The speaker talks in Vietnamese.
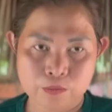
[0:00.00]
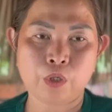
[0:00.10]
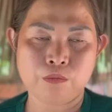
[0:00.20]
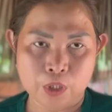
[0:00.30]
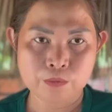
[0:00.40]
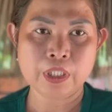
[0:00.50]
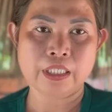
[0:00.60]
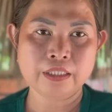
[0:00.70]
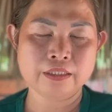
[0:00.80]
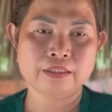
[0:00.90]
cũng đúng
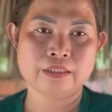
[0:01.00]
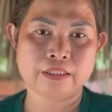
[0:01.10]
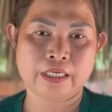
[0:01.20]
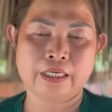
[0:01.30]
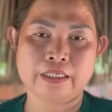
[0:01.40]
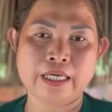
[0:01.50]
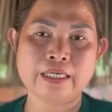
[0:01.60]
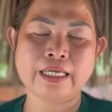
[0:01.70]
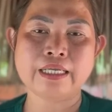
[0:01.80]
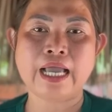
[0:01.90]
nữa thì
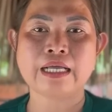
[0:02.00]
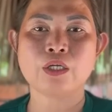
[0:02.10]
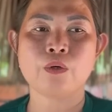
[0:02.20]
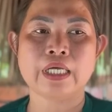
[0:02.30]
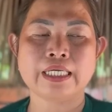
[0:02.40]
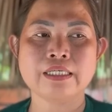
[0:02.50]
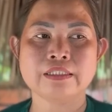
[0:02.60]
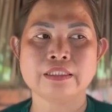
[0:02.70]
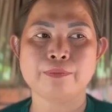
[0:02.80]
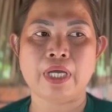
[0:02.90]
cái cái ăn thua là cái
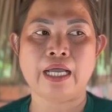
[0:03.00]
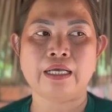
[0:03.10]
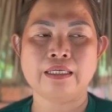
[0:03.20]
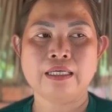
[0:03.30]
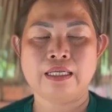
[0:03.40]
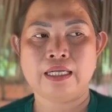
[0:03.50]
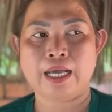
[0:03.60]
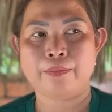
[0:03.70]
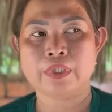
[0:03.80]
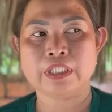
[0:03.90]
người mà
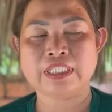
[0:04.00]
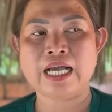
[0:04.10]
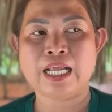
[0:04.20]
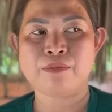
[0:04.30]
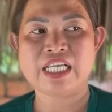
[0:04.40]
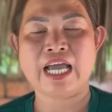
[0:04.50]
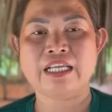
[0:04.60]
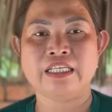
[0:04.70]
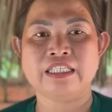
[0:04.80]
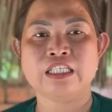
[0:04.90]
làm người ta làm sai
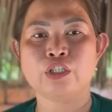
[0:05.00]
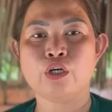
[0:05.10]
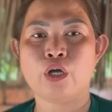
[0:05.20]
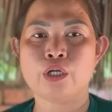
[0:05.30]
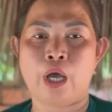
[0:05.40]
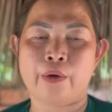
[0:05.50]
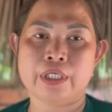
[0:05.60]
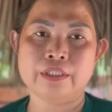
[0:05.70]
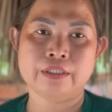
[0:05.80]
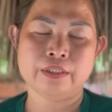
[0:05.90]
thì người ta có
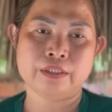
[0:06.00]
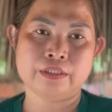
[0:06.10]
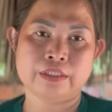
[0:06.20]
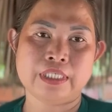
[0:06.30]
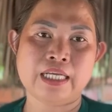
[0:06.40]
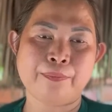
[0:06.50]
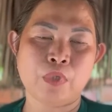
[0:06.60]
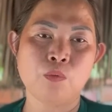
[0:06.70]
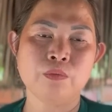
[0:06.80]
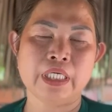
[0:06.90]
tội người ta làm
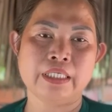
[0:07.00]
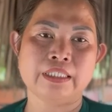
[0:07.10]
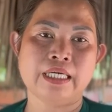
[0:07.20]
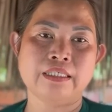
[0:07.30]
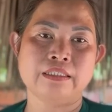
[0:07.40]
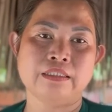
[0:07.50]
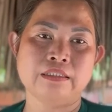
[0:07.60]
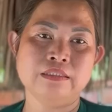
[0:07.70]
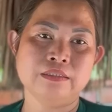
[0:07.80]
đúng thì người ta được hưởng